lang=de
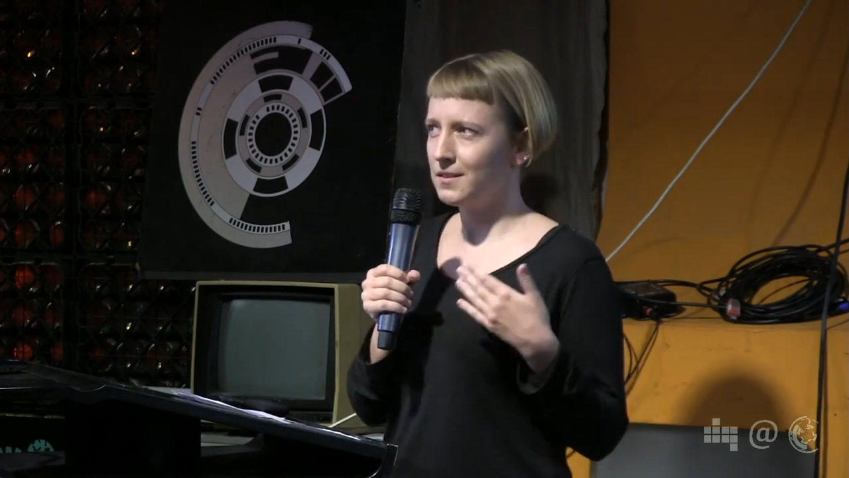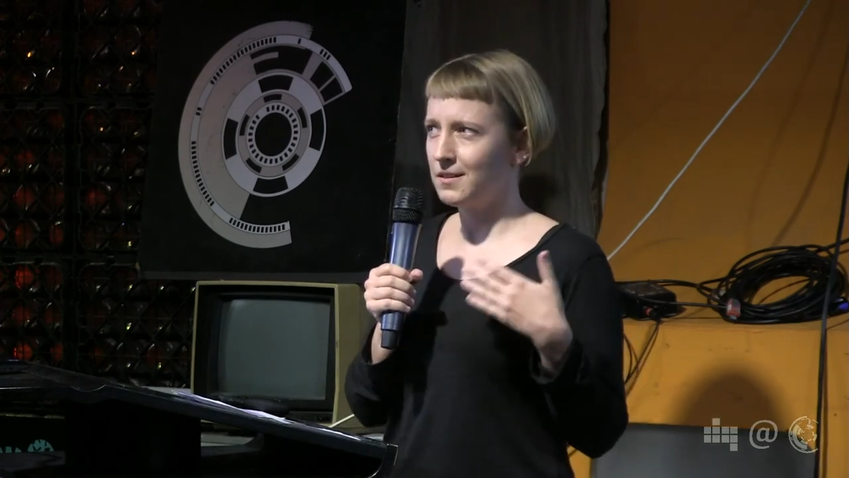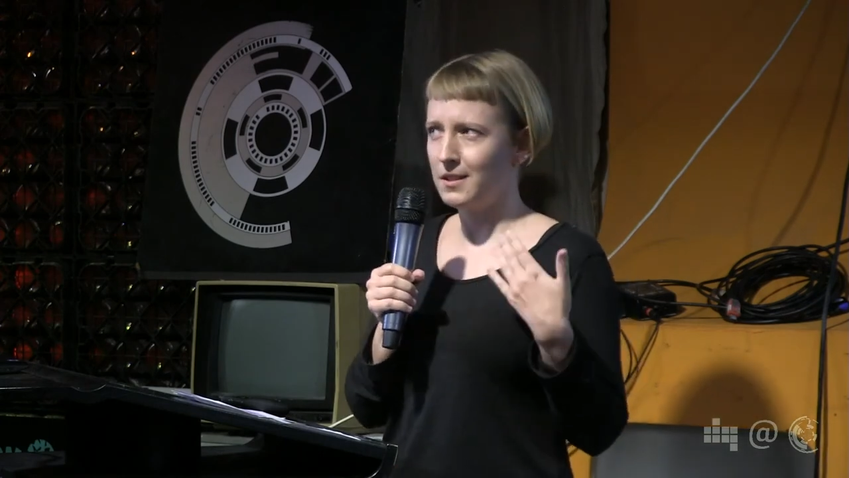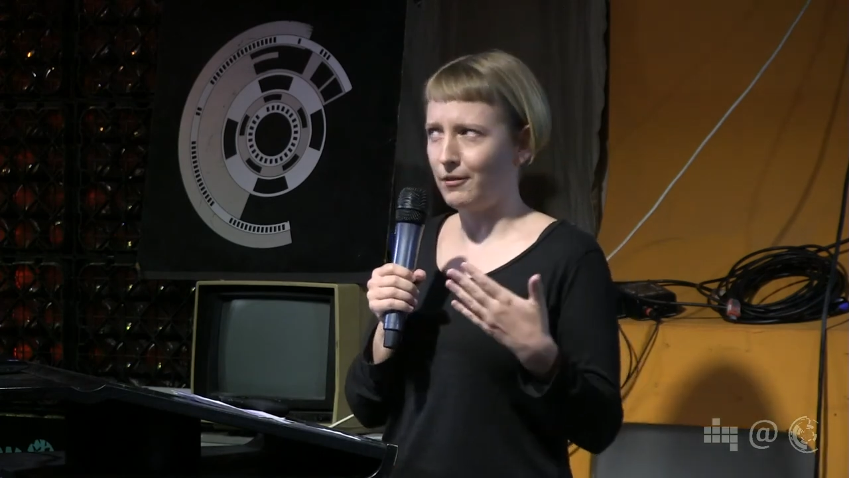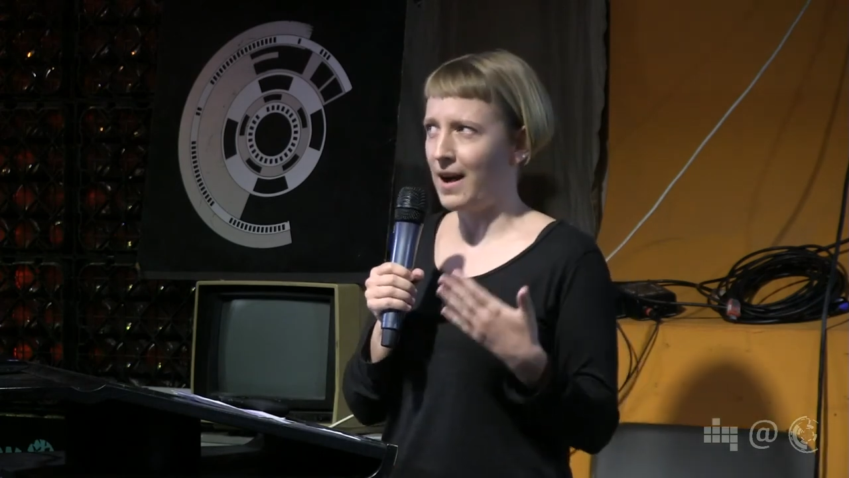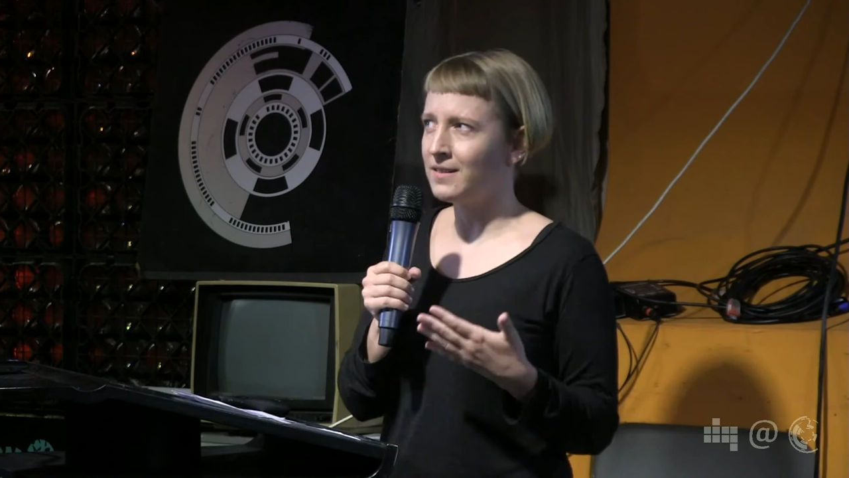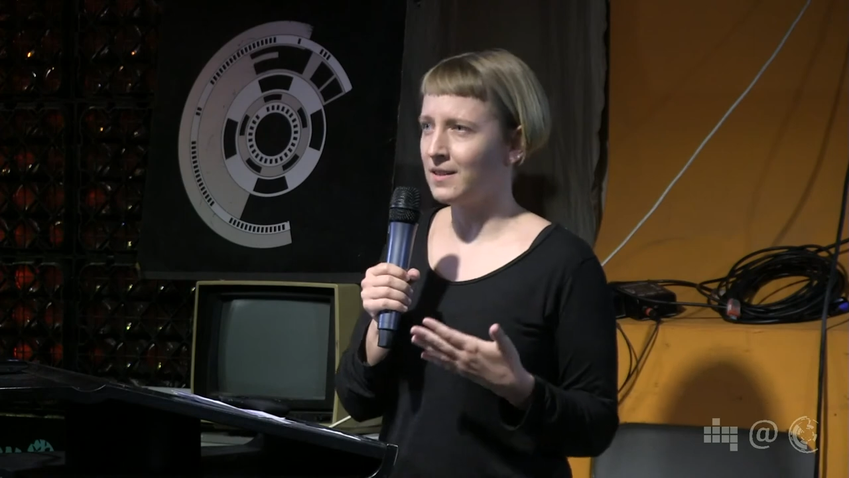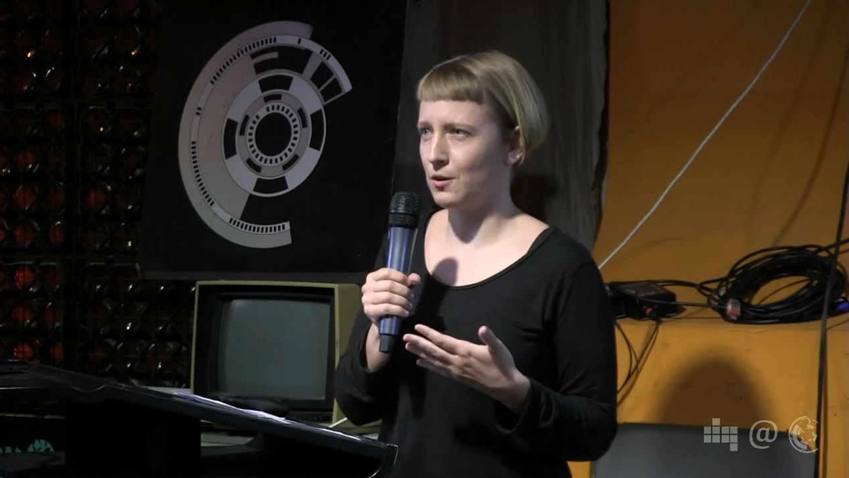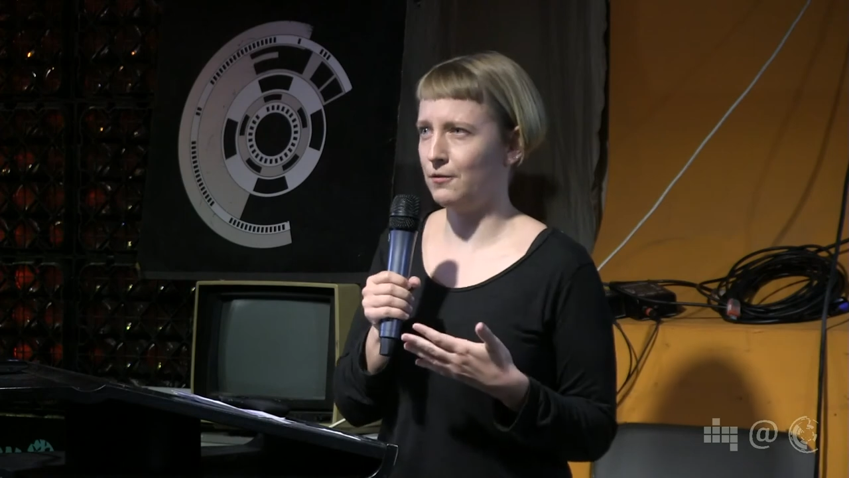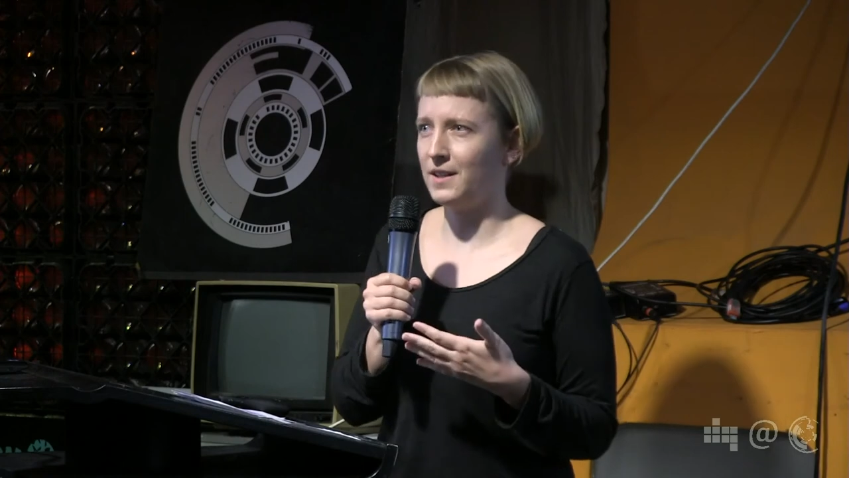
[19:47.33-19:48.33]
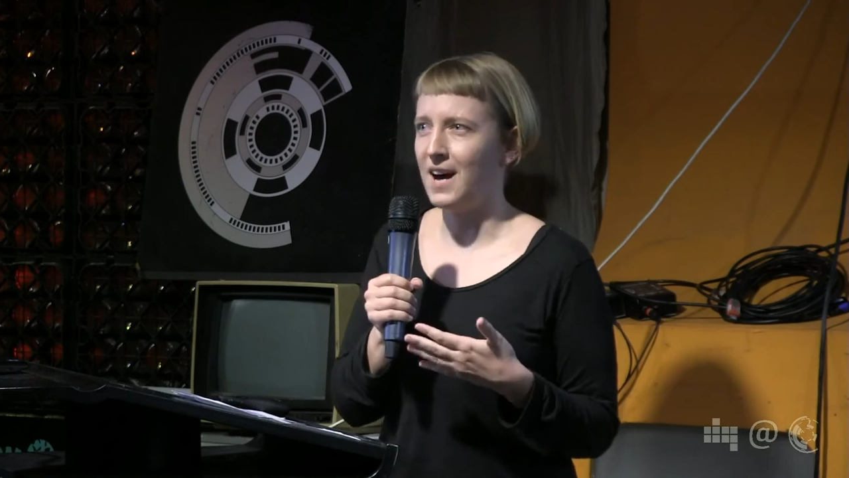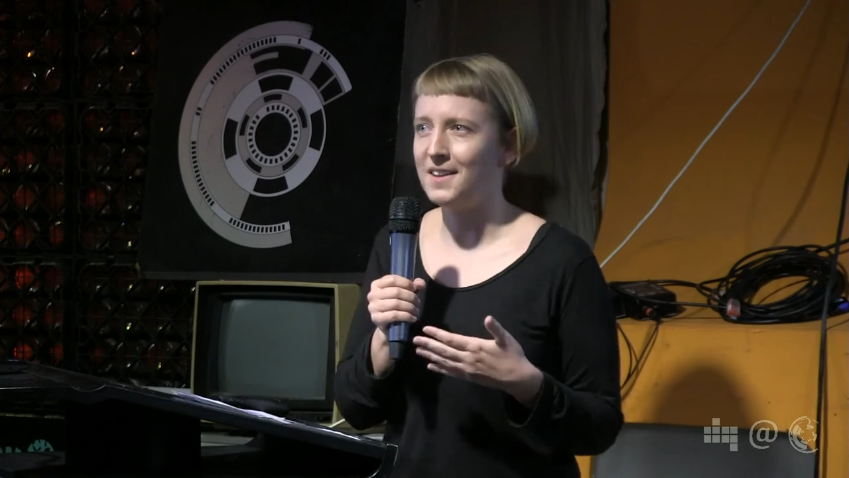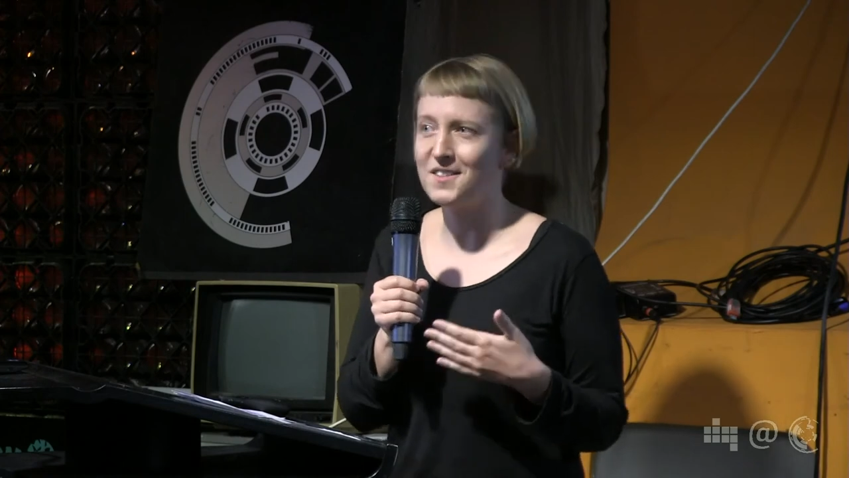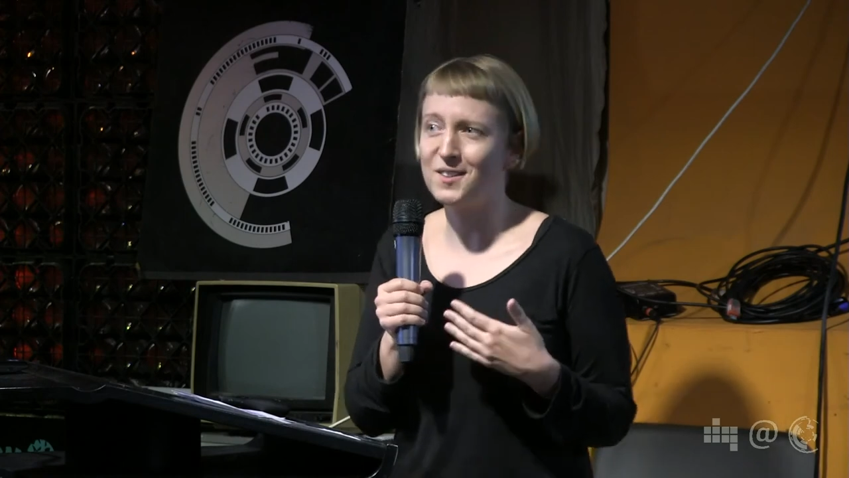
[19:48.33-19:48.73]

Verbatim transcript: hinterfragen das oft gar nicht,